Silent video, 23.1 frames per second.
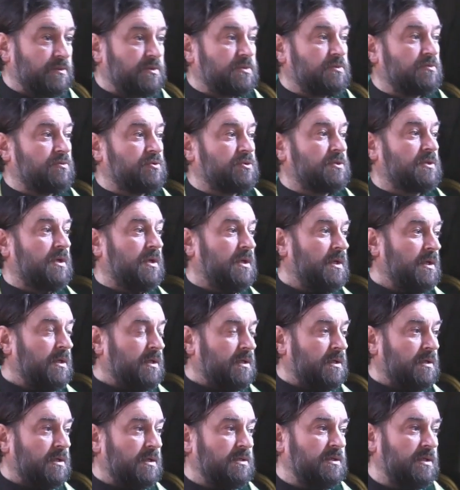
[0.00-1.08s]
То есть нужно
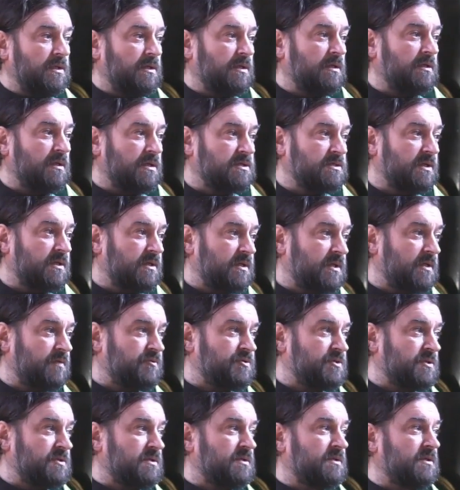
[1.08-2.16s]
э, неких
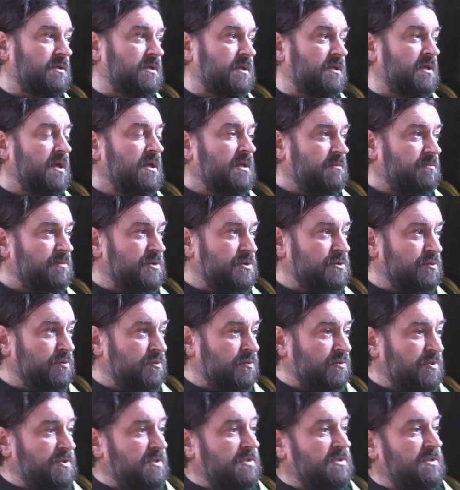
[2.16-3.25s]
разгордевшихся, таких
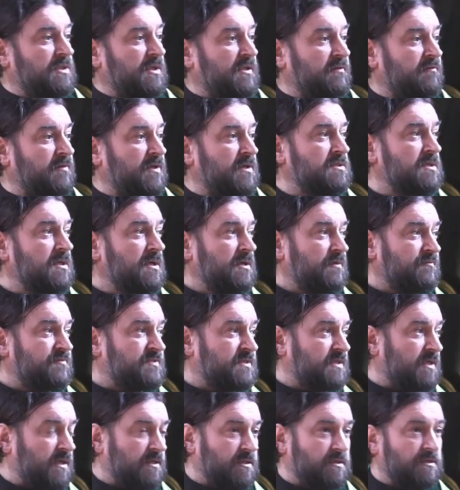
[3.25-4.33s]
беснующихся овец в
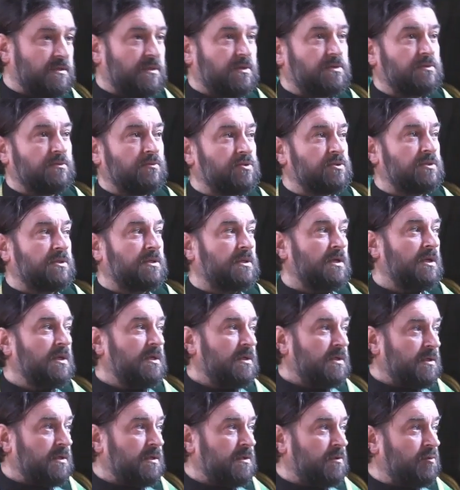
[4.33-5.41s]
стаде, значит, нужно
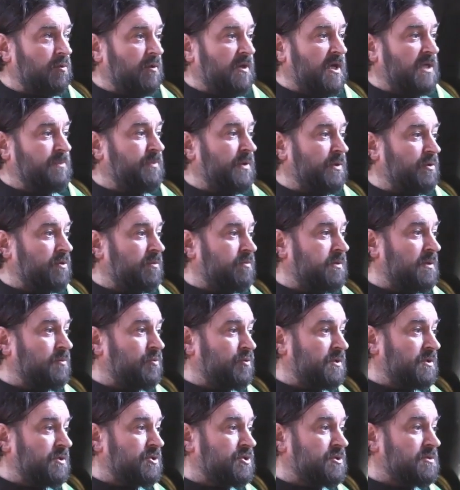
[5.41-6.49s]
э, гулять по ребрам
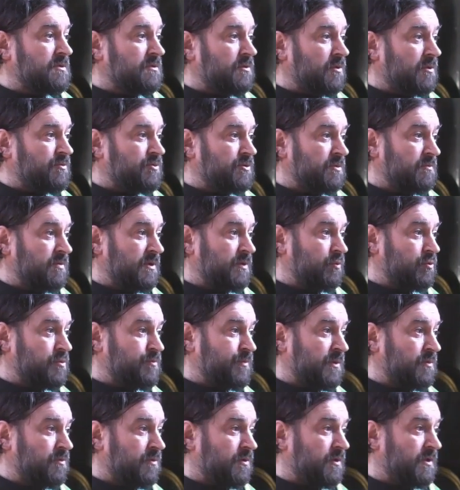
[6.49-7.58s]
у них жезлом, чтобы они
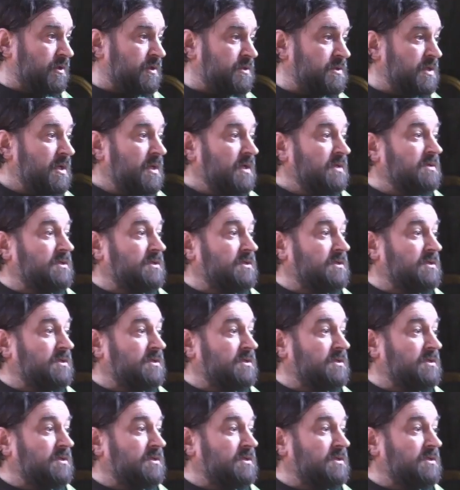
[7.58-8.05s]
успокоились.